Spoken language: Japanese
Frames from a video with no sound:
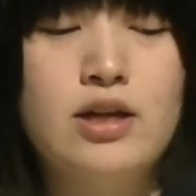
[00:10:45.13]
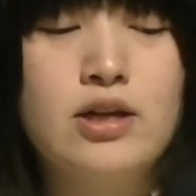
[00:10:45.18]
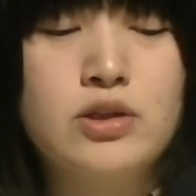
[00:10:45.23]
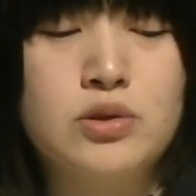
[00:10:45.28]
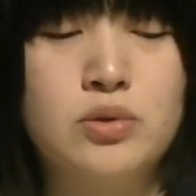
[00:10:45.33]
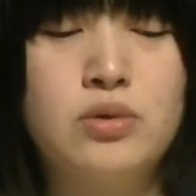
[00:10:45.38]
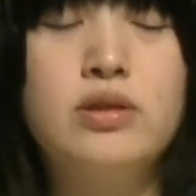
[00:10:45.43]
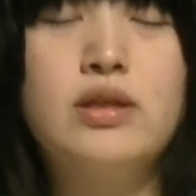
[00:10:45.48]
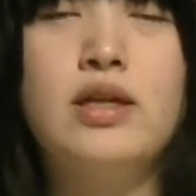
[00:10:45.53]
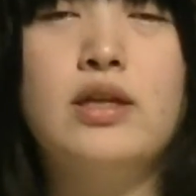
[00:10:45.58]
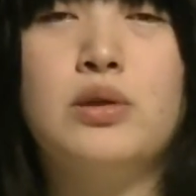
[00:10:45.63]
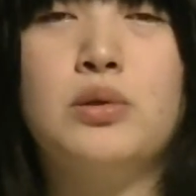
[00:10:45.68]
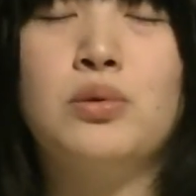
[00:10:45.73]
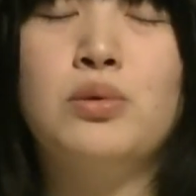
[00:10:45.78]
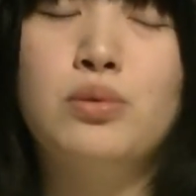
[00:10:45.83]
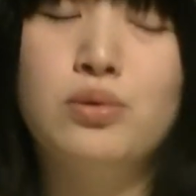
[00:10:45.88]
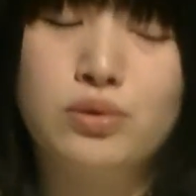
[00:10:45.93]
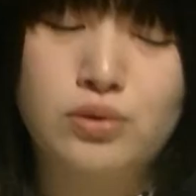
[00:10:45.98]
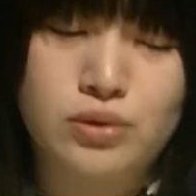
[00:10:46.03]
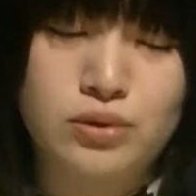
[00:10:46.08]
そんな
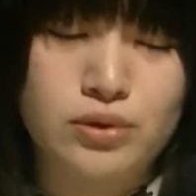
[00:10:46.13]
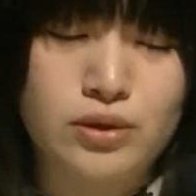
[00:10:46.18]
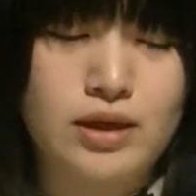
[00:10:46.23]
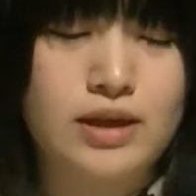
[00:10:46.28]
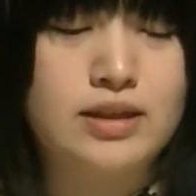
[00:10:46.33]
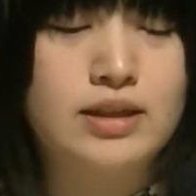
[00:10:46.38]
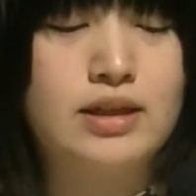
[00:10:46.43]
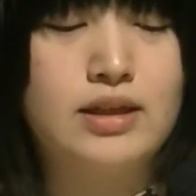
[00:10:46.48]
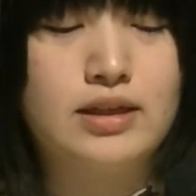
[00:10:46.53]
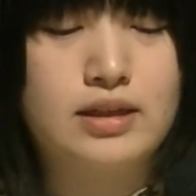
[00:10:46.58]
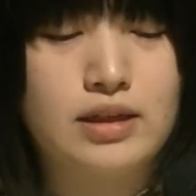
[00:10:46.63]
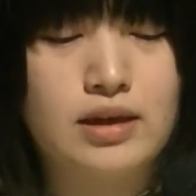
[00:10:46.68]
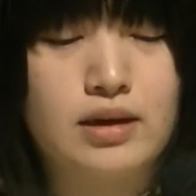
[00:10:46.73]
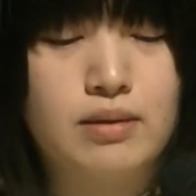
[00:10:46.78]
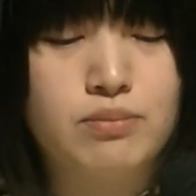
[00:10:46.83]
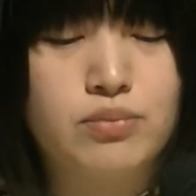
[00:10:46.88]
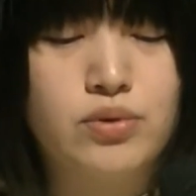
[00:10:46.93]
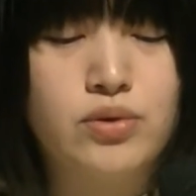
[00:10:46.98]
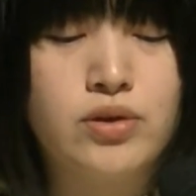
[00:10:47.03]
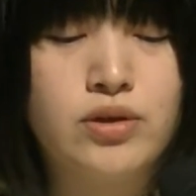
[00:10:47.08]
遠く離れ
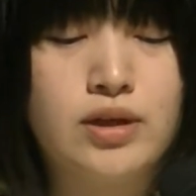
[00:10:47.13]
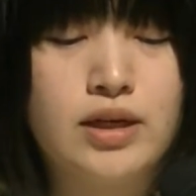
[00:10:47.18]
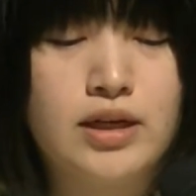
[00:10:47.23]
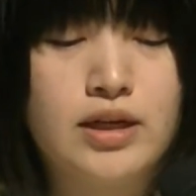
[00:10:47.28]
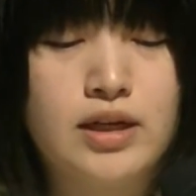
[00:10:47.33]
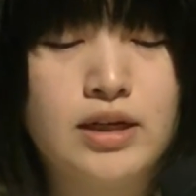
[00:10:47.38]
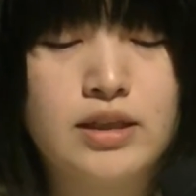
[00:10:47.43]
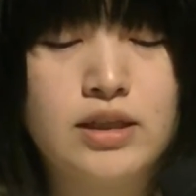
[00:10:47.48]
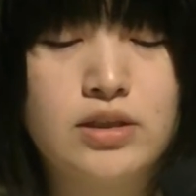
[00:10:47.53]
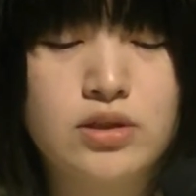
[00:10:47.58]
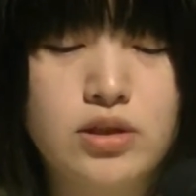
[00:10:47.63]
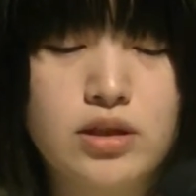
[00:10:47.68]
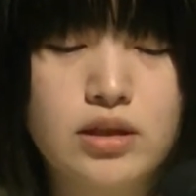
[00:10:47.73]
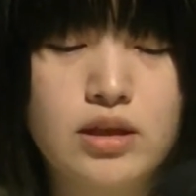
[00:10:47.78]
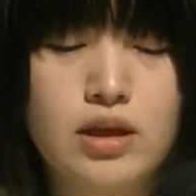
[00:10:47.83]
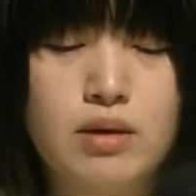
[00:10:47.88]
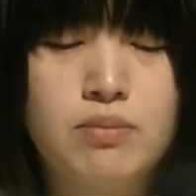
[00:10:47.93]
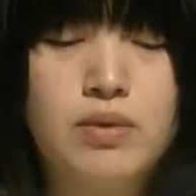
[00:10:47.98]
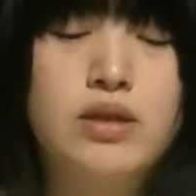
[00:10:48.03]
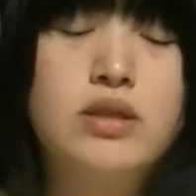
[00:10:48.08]
たブルガリアについ
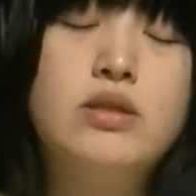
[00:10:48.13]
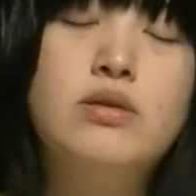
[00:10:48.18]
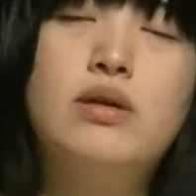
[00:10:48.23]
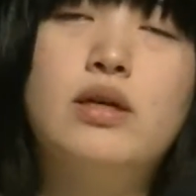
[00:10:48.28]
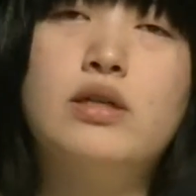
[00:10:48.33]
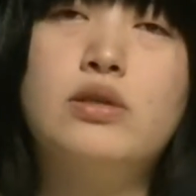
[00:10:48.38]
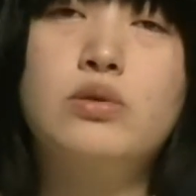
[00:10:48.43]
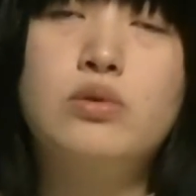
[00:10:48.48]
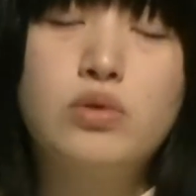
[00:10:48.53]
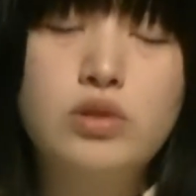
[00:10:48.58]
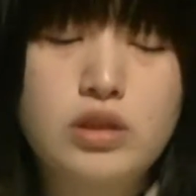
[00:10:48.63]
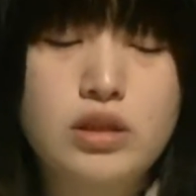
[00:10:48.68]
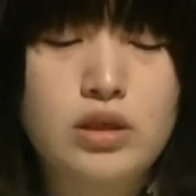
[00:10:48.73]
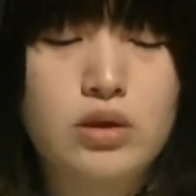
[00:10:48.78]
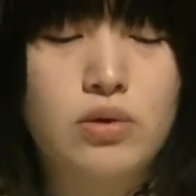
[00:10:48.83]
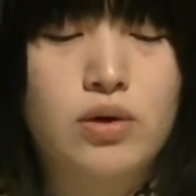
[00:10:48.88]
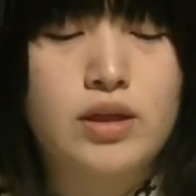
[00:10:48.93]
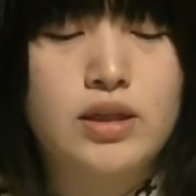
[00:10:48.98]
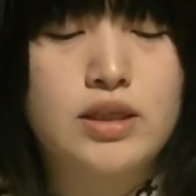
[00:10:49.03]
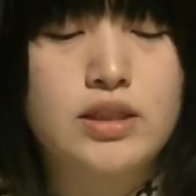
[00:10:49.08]
て、まずは少し
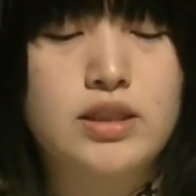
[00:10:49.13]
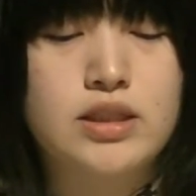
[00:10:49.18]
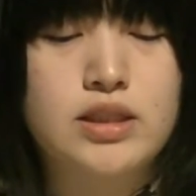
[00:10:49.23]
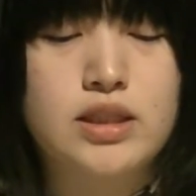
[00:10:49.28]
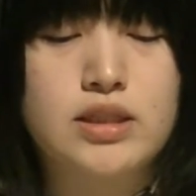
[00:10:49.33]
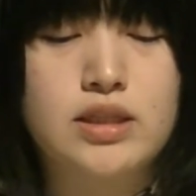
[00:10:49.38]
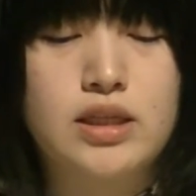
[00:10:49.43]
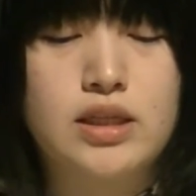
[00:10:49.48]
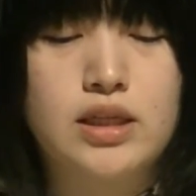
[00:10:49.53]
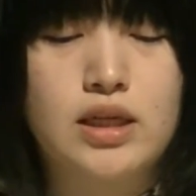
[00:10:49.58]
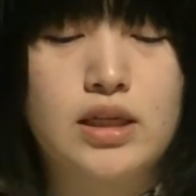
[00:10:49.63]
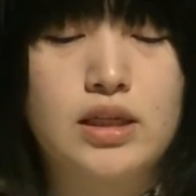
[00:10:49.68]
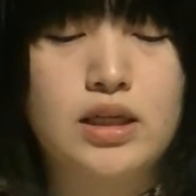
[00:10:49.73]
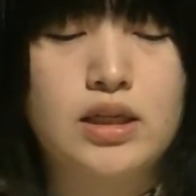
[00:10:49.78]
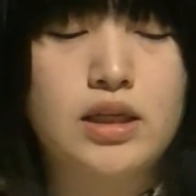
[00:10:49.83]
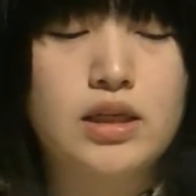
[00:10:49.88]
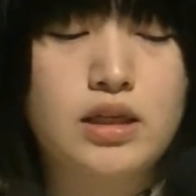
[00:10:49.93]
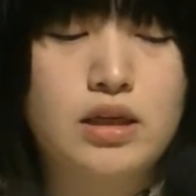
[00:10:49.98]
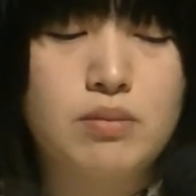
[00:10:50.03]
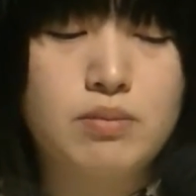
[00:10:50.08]
お話しさせてい
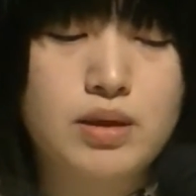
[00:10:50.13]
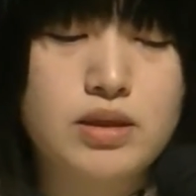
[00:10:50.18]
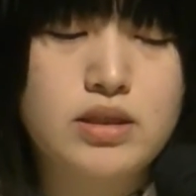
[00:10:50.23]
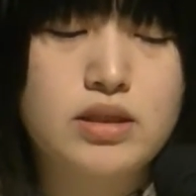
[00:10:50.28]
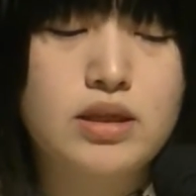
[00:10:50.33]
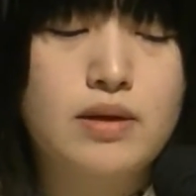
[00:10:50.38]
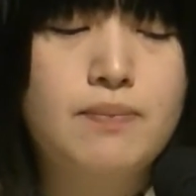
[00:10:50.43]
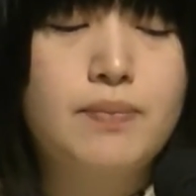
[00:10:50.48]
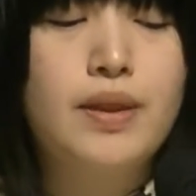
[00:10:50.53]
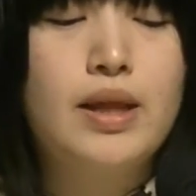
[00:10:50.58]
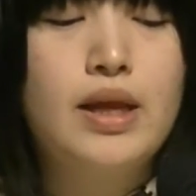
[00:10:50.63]
ただきます。